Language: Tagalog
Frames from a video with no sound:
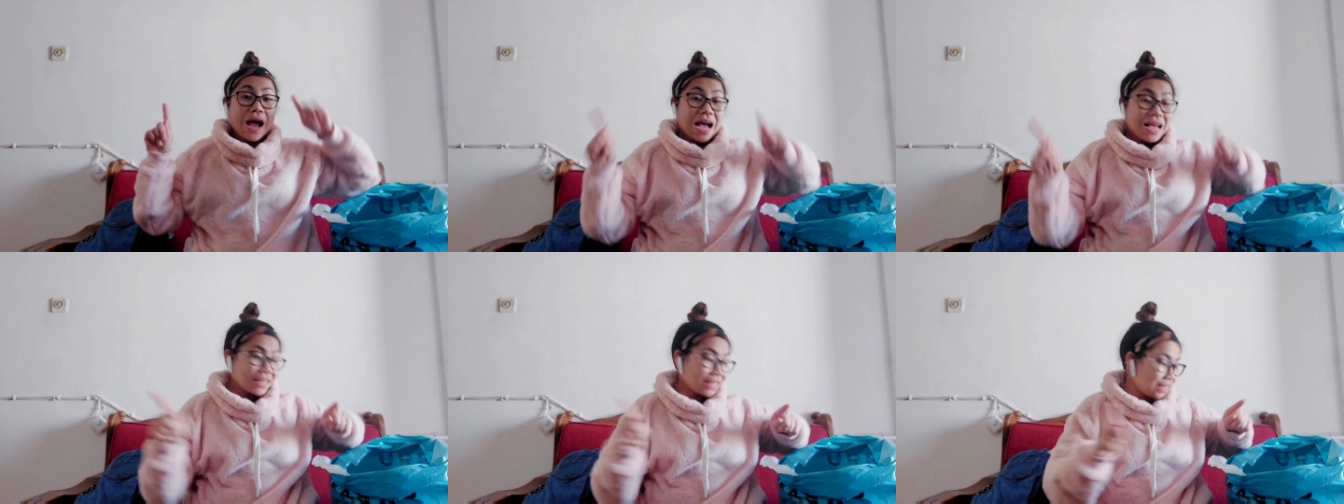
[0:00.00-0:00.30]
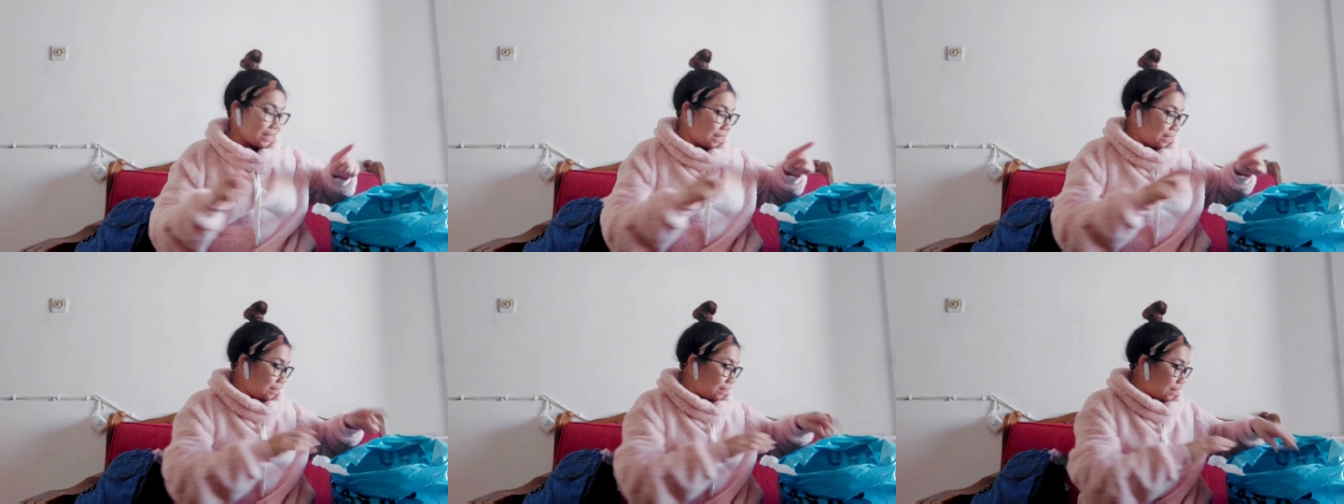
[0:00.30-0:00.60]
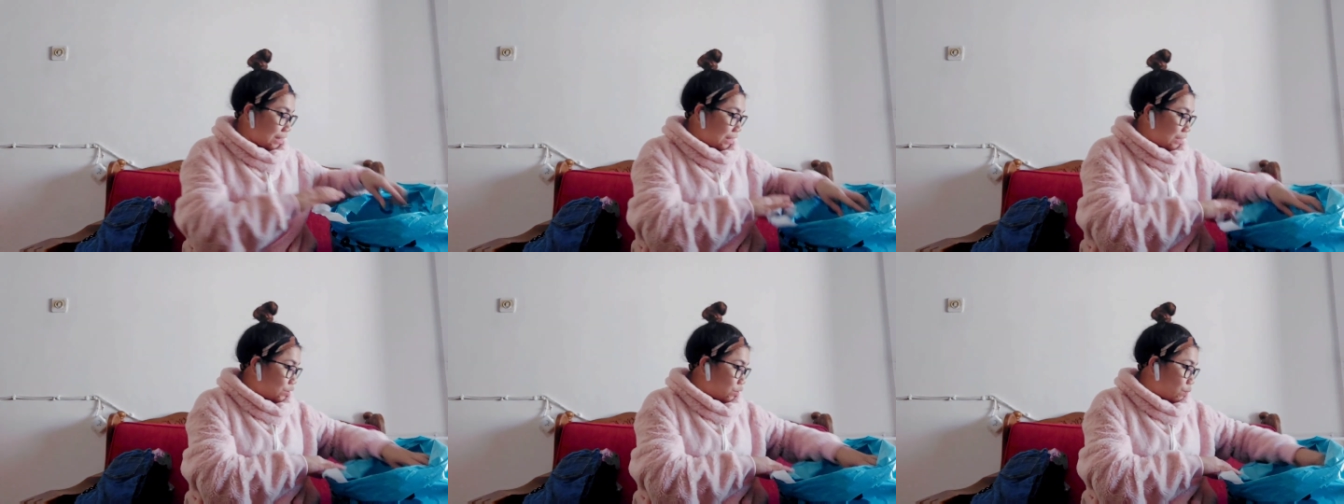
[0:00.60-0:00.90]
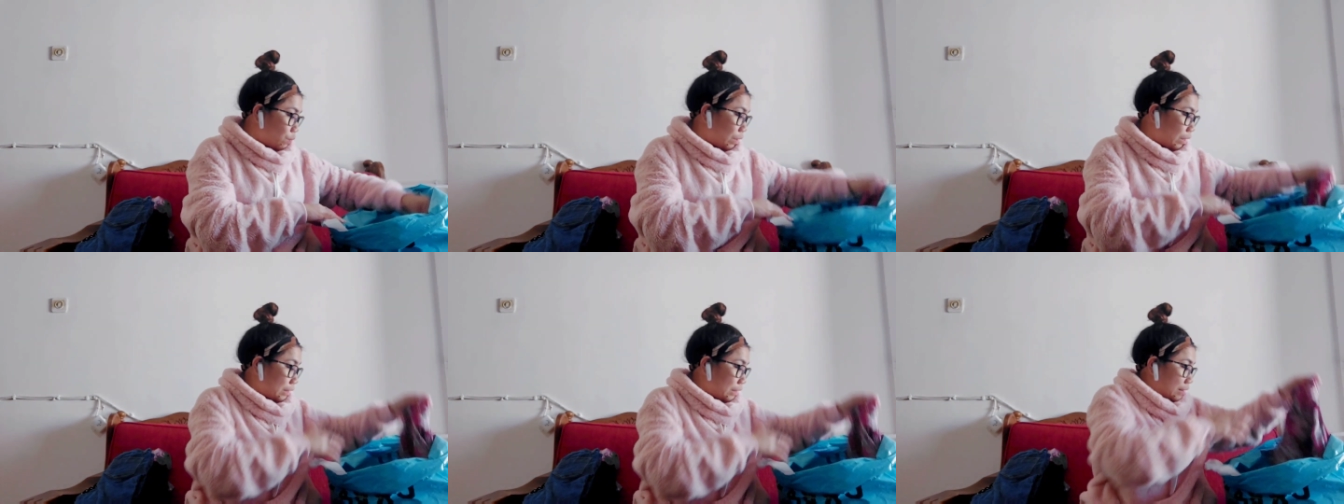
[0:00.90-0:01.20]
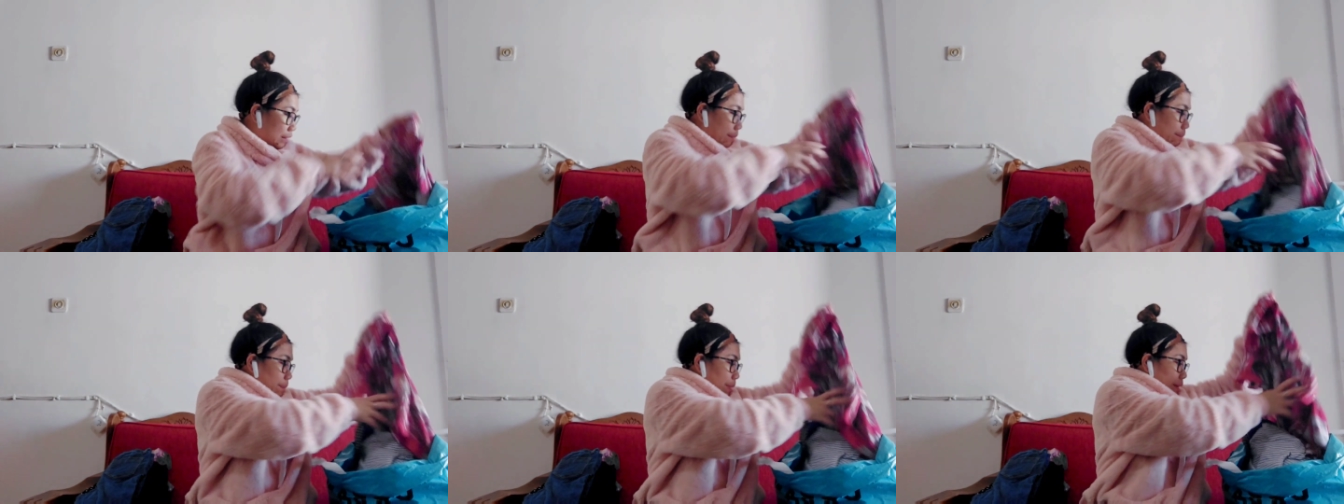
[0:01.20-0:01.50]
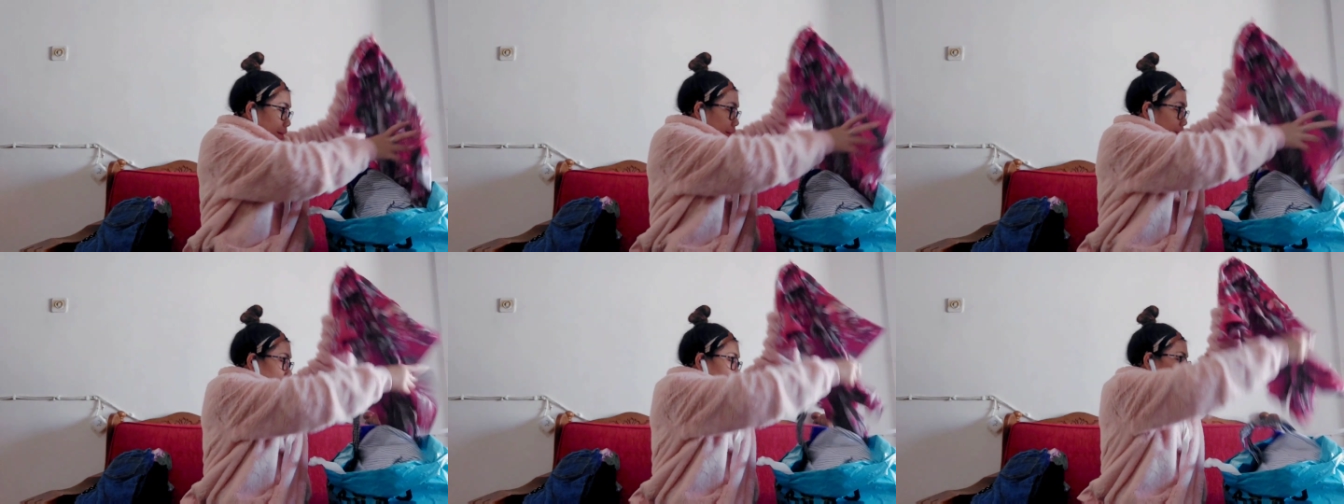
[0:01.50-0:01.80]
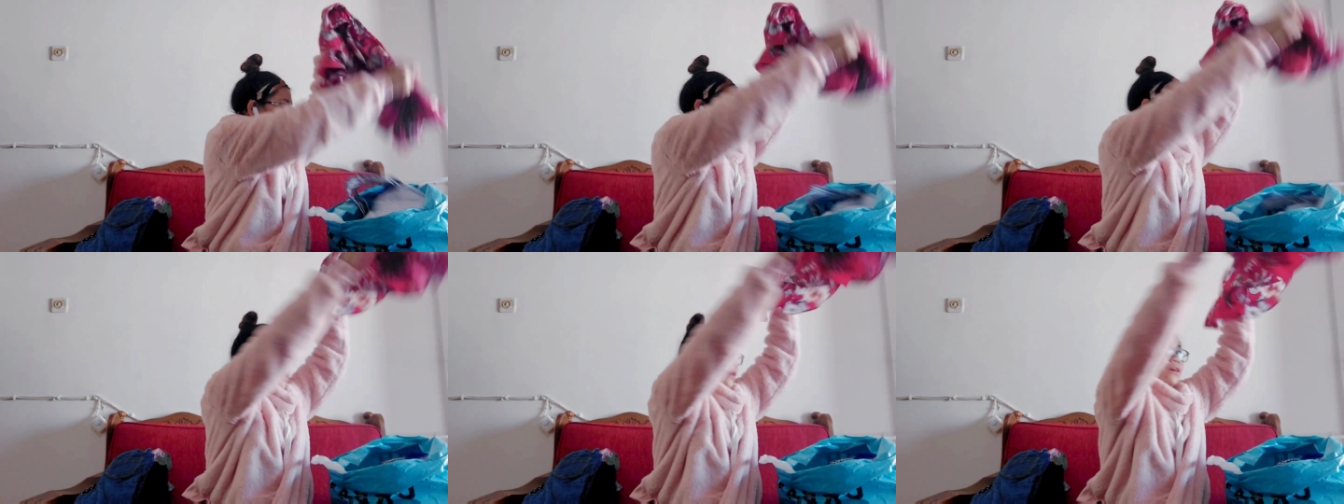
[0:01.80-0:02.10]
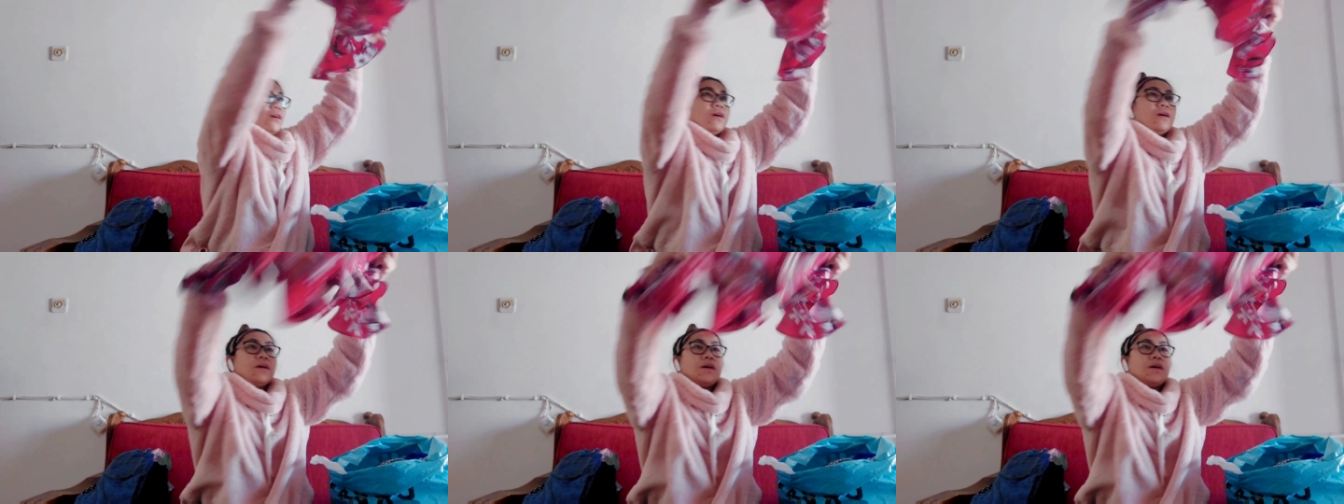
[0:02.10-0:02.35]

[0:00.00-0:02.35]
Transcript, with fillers: As in, guys. Sobrang jackpot natin.